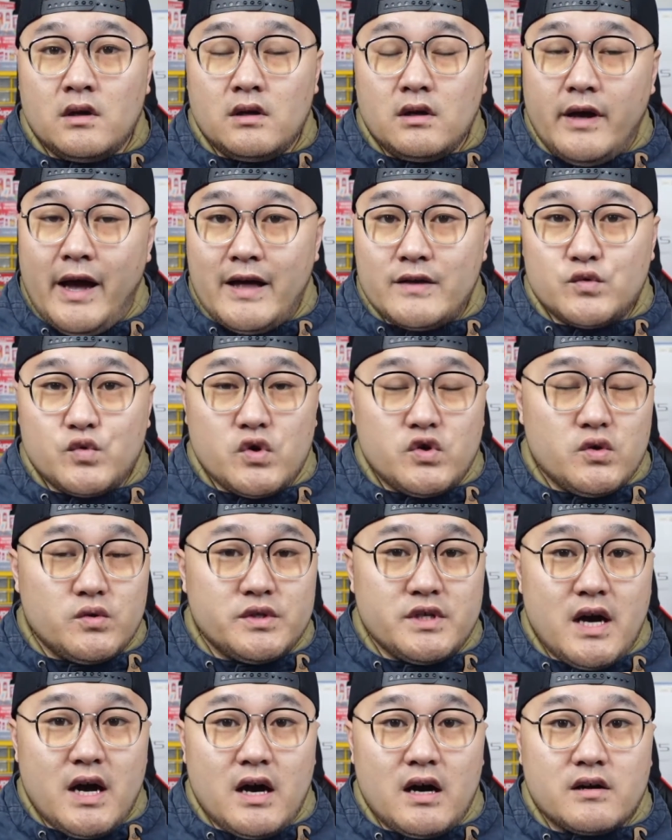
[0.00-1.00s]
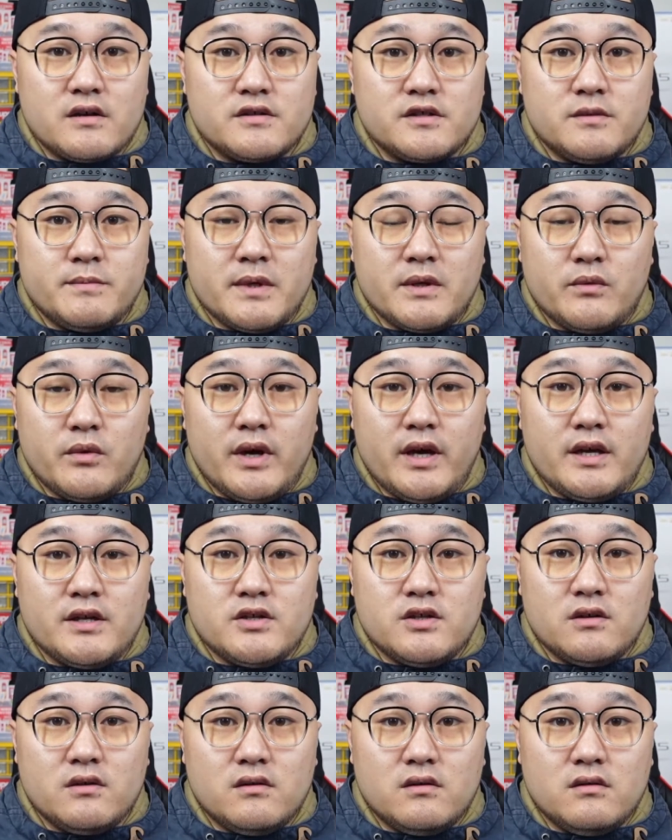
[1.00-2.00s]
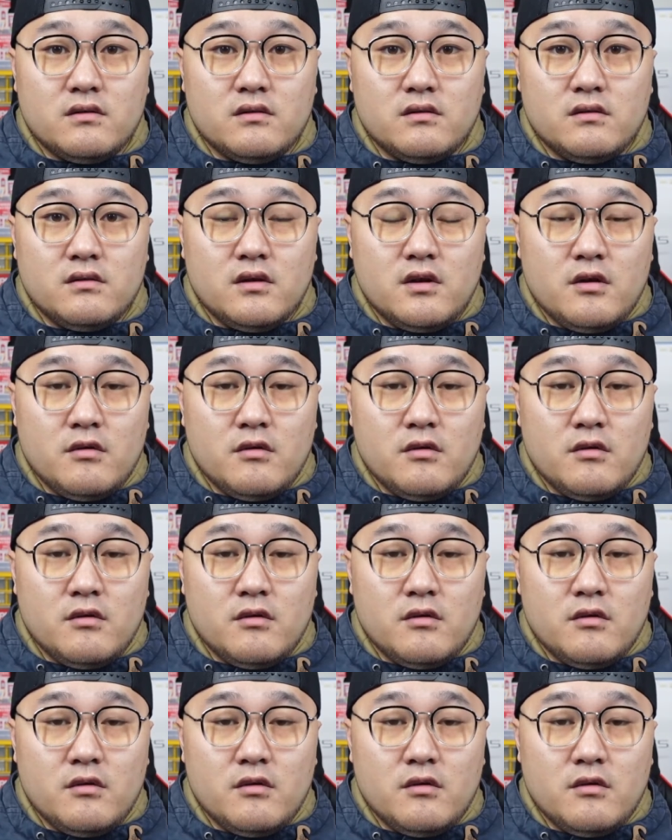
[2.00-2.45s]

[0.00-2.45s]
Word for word: 感觉就像啊日本队就。